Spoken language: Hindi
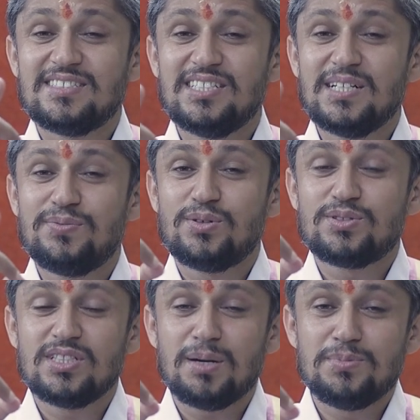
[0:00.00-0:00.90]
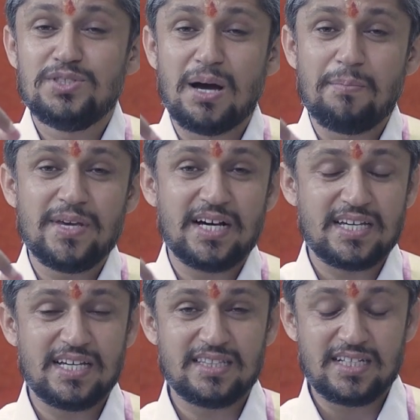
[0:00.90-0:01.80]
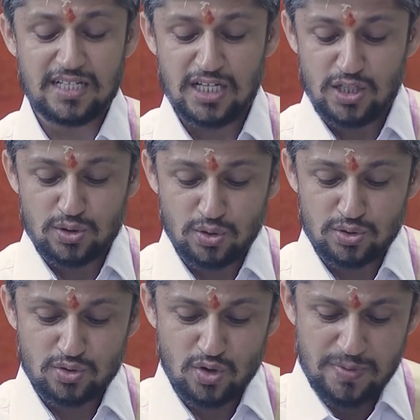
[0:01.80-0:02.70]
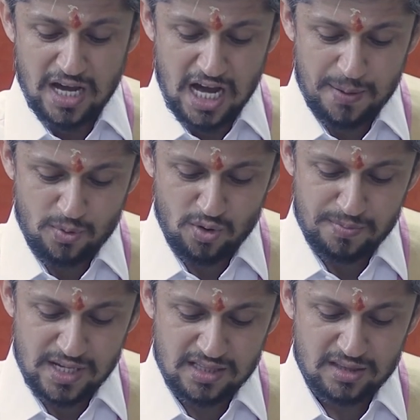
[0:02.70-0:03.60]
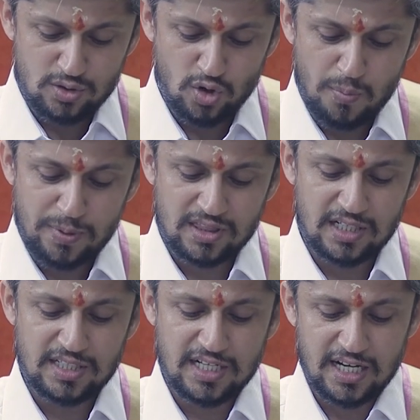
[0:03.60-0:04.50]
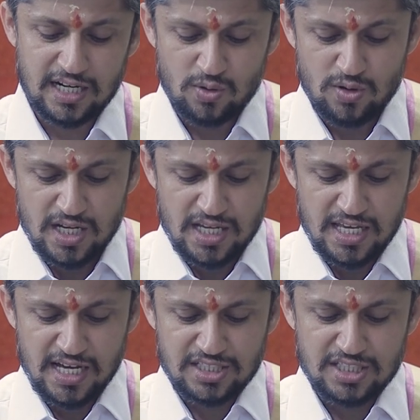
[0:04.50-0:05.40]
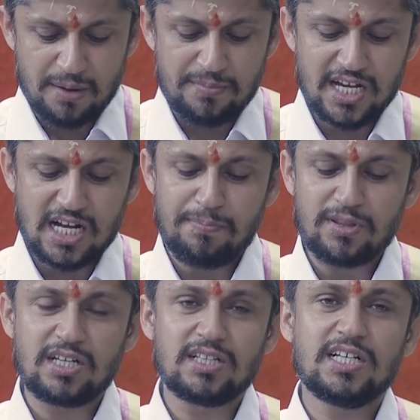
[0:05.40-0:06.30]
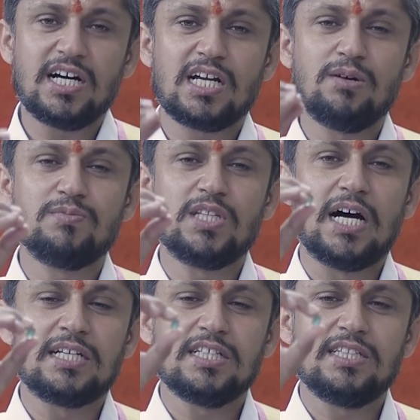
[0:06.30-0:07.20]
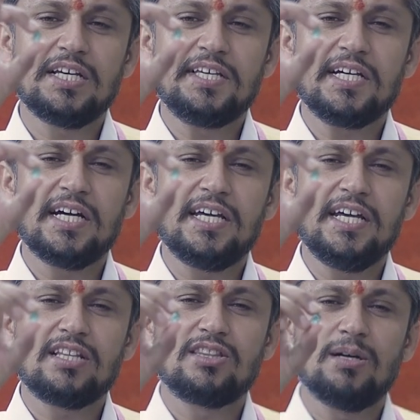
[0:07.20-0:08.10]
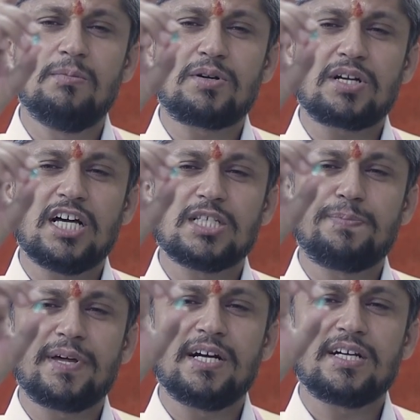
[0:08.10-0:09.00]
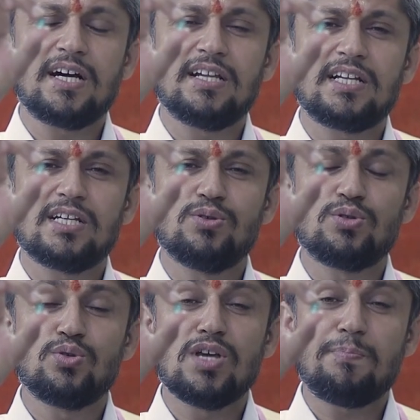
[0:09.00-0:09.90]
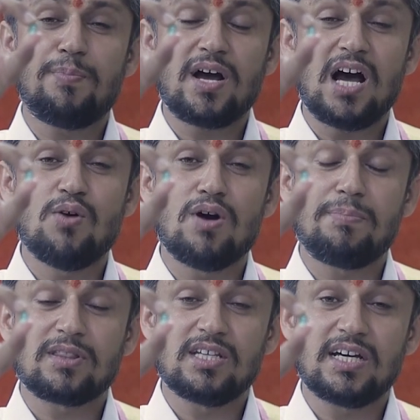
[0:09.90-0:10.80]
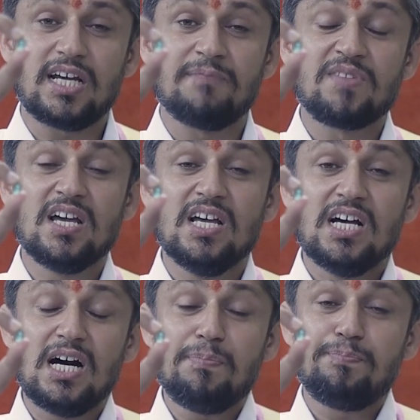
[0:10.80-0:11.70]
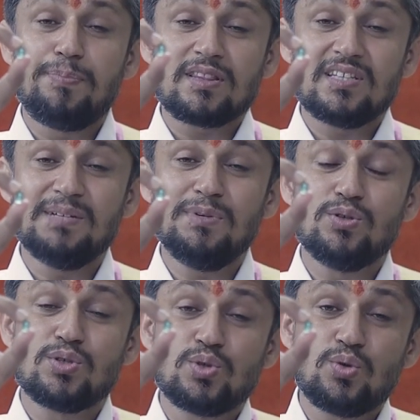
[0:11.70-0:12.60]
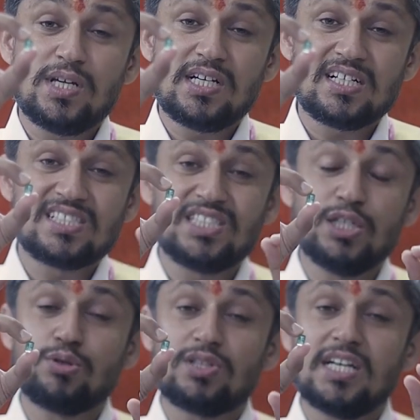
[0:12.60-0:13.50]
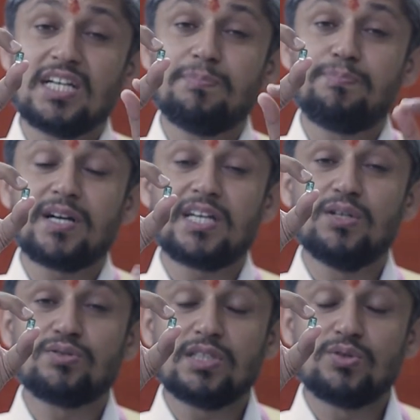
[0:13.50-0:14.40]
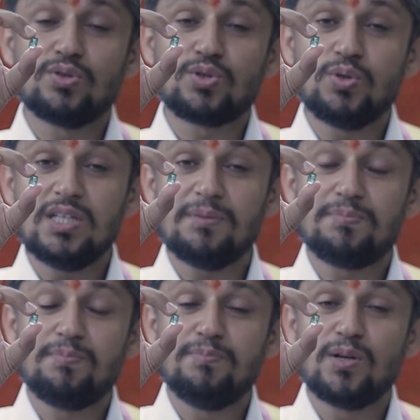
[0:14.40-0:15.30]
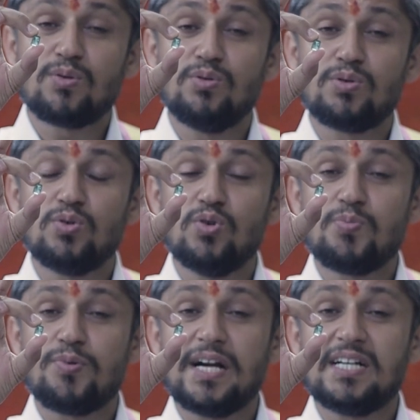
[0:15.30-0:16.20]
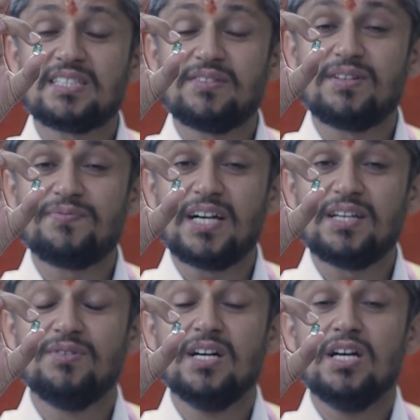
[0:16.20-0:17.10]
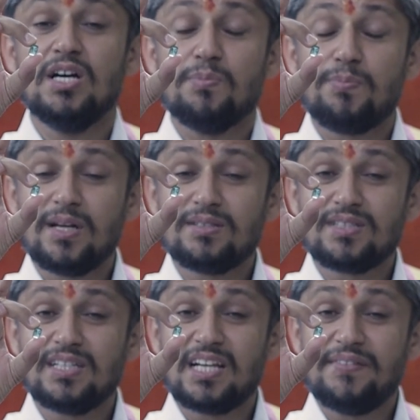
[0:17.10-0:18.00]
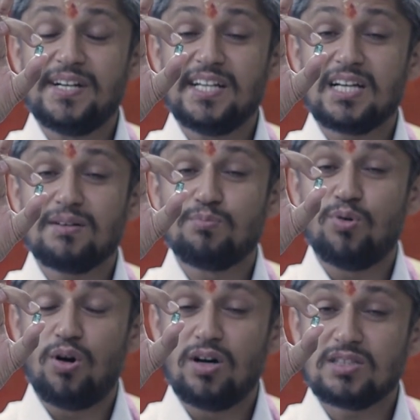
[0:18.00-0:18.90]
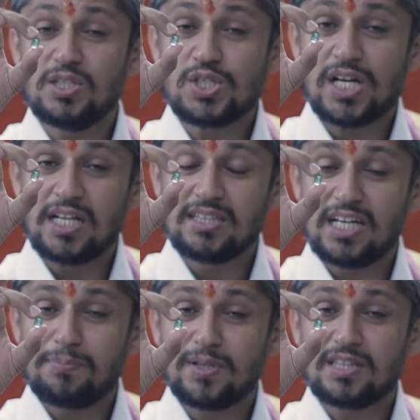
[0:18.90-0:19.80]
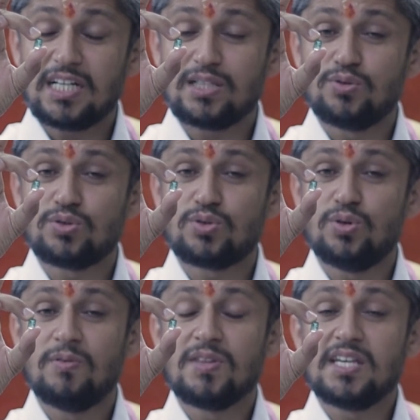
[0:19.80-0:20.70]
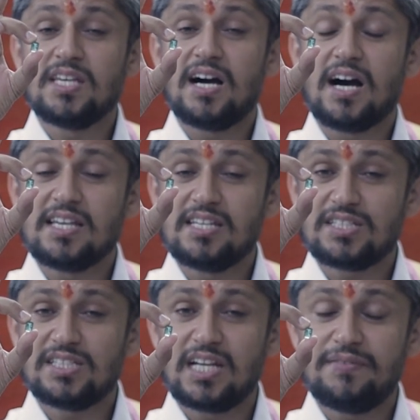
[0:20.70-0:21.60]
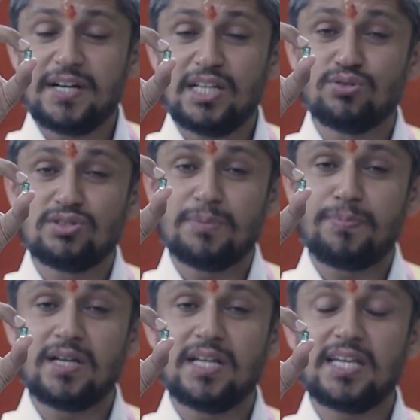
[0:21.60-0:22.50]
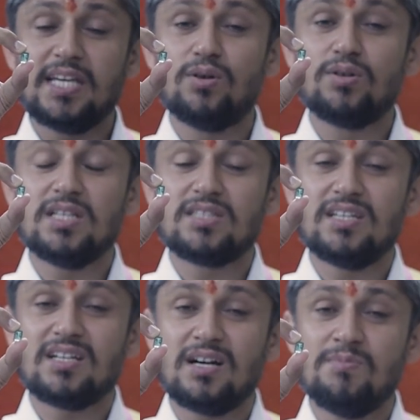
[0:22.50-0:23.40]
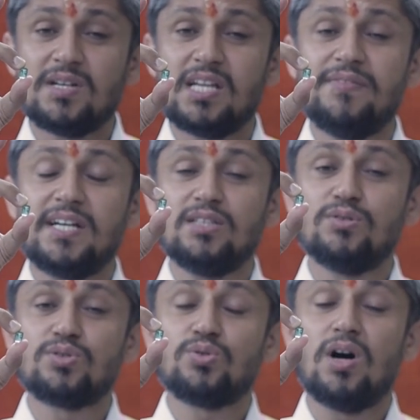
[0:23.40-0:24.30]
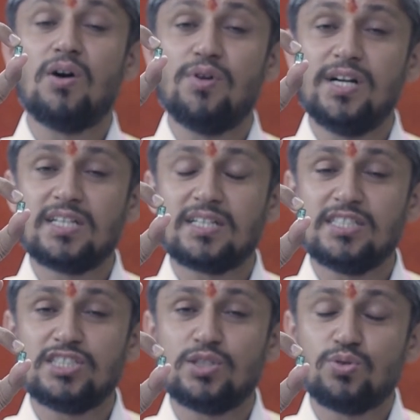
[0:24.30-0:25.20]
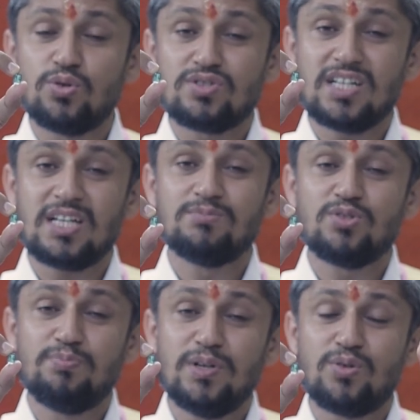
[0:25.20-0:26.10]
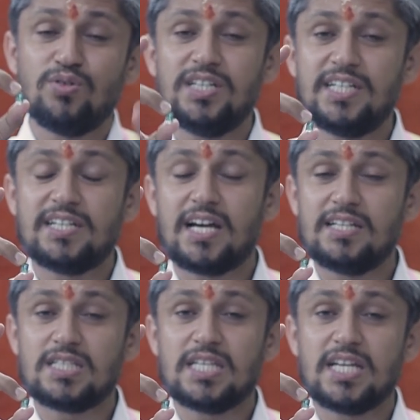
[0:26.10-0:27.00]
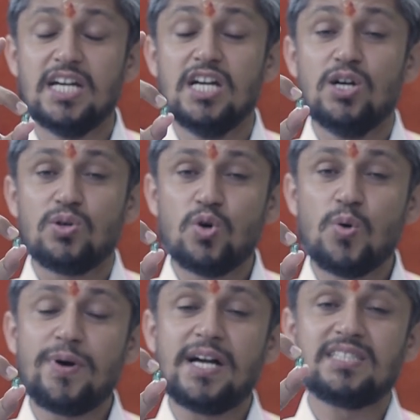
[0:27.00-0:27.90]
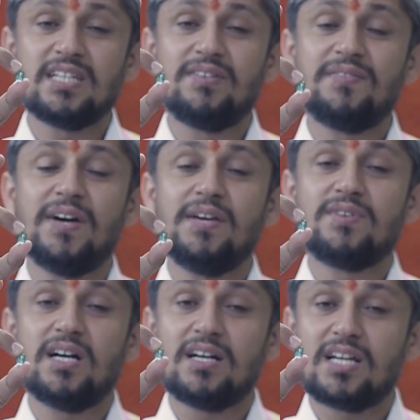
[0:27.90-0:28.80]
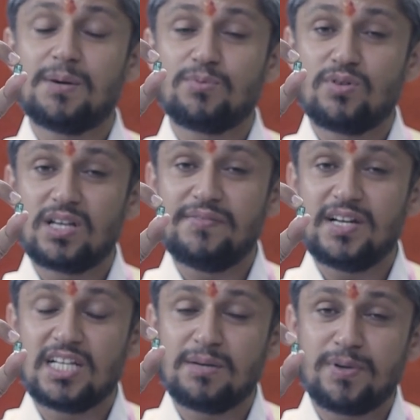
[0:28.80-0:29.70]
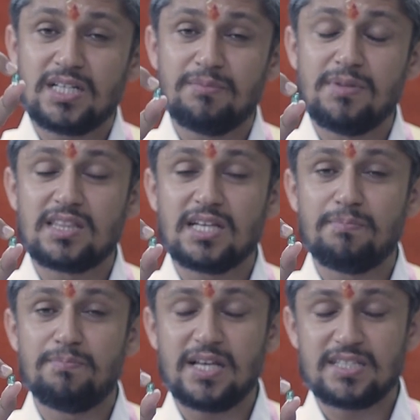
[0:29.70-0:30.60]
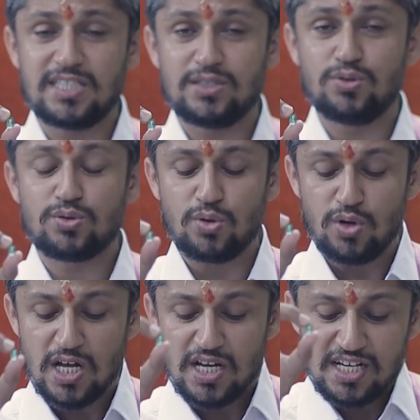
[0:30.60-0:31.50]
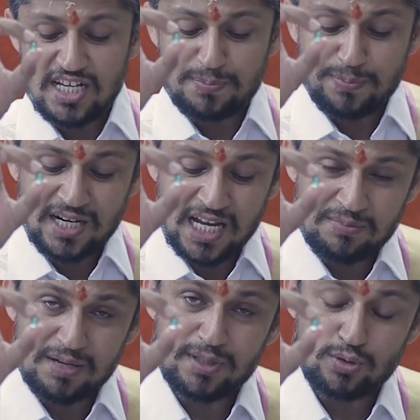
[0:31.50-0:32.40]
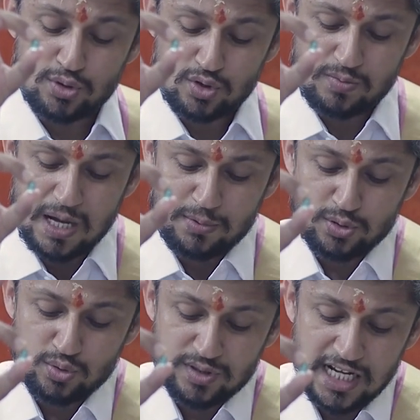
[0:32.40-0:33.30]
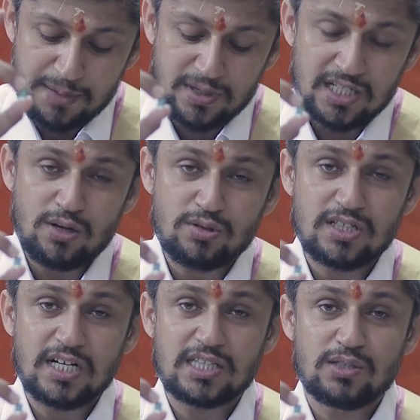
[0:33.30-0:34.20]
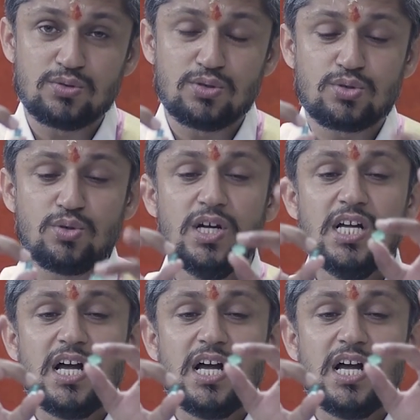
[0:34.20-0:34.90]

सिर्फ और सिर्फ जाम्बिया के अंदर दोस्तों मैं आपको अभी दो पत्थर दिखा रहा हूँ एक जाम्बिया का पत्थर दिखा रहा हूँ ध्यान से देखिएगा एकदम ट्रांसपेरेंट कलर है दोस्तों ये पका हुआ पत्थर है अब पत्थर भी दोस्तों कई कच्चे होते हैं कई पक्के होते हैं दोस्तों ये बिल्कुल 2.75 प्लस की ग्रेविटी का बहुत ही शानदार पत्थर है दोस्तों ये हाईएस्ट ग्रेविटी होती है पन्ने की और इससे कम ग्रेविटी दोस्तों अवॉइड करनी चाहिए दो से कम तो बिल्कुल ही नहीं डालनी चाहिए 2.75 का अगर आपको ग्रेविटी का पन्ना मिलता है बेस्ट है दोस्तों इस पन्ने में भी दोस्तों मैं आपको दूसरा एक पन्ना और दिखाता हूँ दोस्तों